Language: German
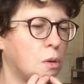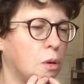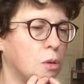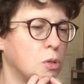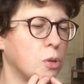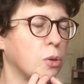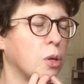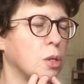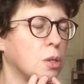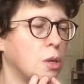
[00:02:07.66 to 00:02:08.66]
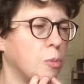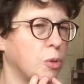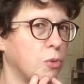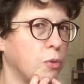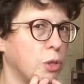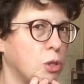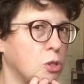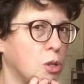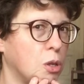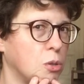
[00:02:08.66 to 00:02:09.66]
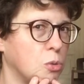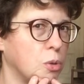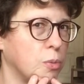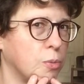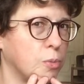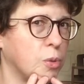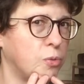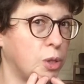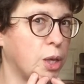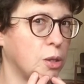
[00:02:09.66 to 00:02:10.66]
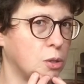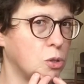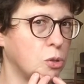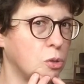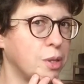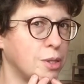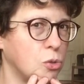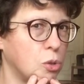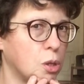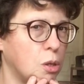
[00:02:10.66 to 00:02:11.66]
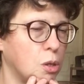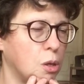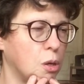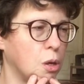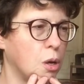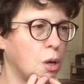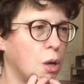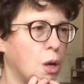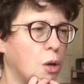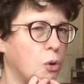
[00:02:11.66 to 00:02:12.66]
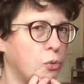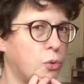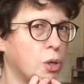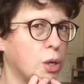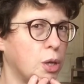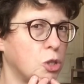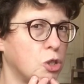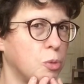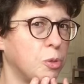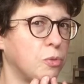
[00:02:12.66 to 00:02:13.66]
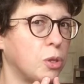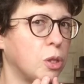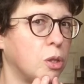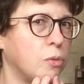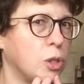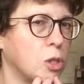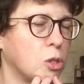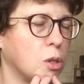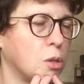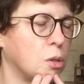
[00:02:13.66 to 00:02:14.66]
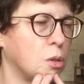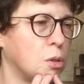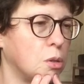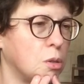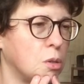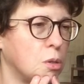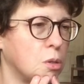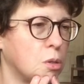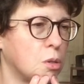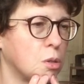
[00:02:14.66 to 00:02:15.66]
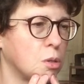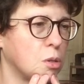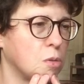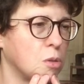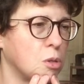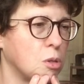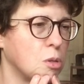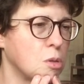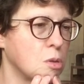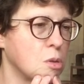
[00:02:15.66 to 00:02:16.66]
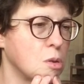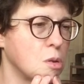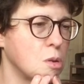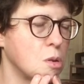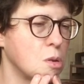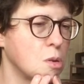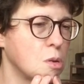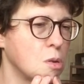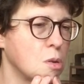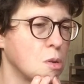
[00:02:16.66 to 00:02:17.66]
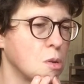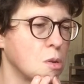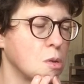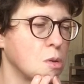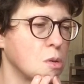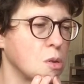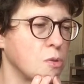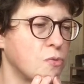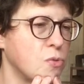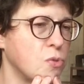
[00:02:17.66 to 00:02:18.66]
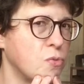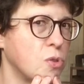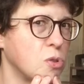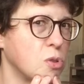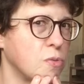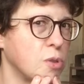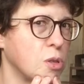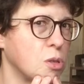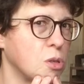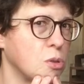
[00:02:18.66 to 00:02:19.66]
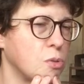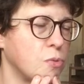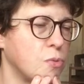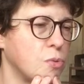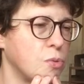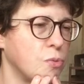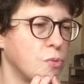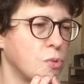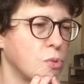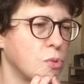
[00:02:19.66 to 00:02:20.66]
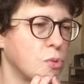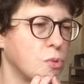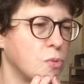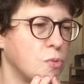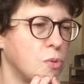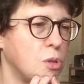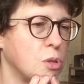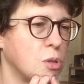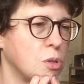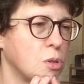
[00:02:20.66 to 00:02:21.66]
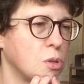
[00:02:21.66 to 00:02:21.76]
und zurück. Jetzt geben wir Widerstand. Oh, wir kehren zurück in die neutrale Lage. Auf 3 schieben wir gegen Widerstand an. 1, 2, 3. Und auf 5 lösen wir das auf 5, 4,